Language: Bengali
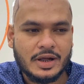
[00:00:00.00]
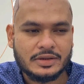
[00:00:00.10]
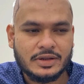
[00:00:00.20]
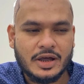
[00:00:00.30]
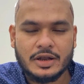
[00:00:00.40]

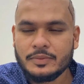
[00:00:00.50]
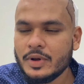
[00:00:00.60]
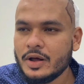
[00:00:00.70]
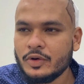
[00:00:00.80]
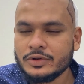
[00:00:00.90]
ডাক্তার
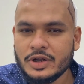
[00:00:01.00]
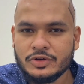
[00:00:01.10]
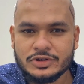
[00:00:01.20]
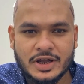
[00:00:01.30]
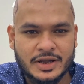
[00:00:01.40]
বা
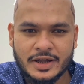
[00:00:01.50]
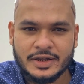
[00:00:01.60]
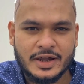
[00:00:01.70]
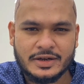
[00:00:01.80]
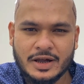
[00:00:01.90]
অন্যান্য জায়গায়
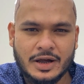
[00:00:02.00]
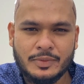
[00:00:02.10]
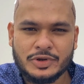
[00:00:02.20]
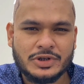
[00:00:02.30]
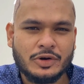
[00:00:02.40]
গিয়ে টাকা
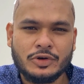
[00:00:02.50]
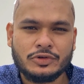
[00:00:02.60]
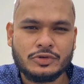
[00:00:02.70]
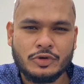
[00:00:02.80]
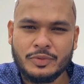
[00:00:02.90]
পয়সা
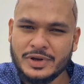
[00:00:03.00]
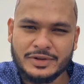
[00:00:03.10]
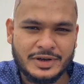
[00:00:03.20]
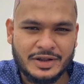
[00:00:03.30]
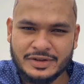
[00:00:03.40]
খরচ
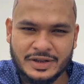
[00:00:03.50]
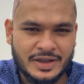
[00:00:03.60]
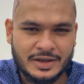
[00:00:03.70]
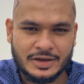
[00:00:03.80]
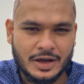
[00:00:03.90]
কবিরাজের কাছে
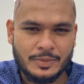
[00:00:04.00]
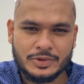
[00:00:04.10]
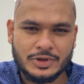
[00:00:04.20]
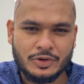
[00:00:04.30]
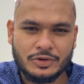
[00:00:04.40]
গিয়ে টাকা
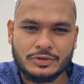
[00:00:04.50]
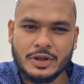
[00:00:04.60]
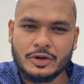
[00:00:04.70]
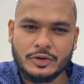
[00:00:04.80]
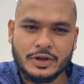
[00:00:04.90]
পয়সা খরচ
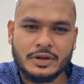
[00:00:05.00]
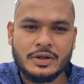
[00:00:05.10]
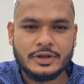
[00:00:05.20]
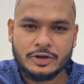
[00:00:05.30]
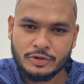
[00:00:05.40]
না করে
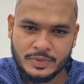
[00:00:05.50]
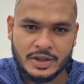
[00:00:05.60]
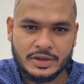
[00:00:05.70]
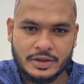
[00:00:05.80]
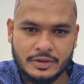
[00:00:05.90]

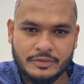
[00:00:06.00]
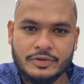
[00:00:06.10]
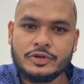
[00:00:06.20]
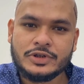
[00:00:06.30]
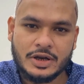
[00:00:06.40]
দীর্ঘমেয়াদী
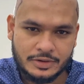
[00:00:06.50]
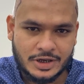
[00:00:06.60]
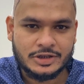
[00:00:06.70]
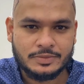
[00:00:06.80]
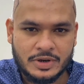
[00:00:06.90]
ফিউচার
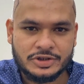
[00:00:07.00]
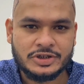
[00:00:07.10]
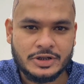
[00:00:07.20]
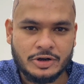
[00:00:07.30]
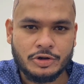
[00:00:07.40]
ট্রান্সপ্লান্ট
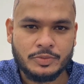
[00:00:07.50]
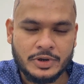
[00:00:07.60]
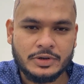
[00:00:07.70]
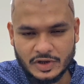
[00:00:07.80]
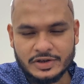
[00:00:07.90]
চিন্তা করবেন
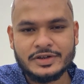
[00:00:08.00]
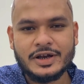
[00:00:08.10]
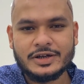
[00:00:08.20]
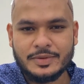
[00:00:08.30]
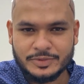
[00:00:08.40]

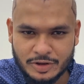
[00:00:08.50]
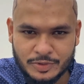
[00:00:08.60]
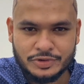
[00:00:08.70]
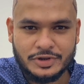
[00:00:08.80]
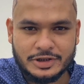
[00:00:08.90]
রেজাল্টটা আপনারা
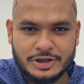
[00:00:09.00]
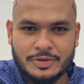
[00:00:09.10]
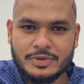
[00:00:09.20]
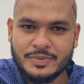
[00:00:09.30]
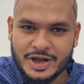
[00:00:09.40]
অবশ্যই দেখতে
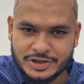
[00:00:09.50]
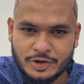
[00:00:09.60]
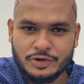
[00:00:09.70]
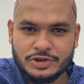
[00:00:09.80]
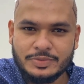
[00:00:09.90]
পারবেন আমি আশা
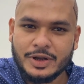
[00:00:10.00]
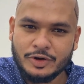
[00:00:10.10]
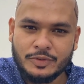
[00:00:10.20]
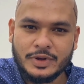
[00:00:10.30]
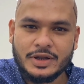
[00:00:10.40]
করছি ভালো
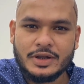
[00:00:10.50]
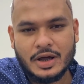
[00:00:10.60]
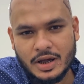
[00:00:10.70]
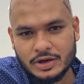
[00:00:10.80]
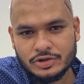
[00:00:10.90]
হবে
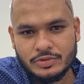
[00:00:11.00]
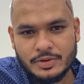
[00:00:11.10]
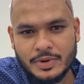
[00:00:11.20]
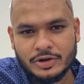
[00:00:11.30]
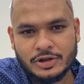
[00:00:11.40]
আর সবাই
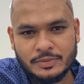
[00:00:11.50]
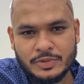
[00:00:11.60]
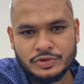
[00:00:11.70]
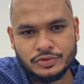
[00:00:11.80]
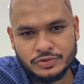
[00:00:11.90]
ভালো
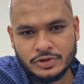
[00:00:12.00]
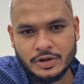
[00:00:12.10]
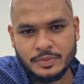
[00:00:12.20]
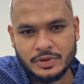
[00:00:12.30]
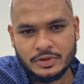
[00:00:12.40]
থাকবেন সুস্থ
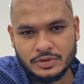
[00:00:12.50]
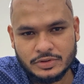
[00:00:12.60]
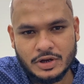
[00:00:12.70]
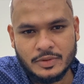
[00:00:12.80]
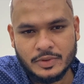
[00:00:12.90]
থাকবেন সালাম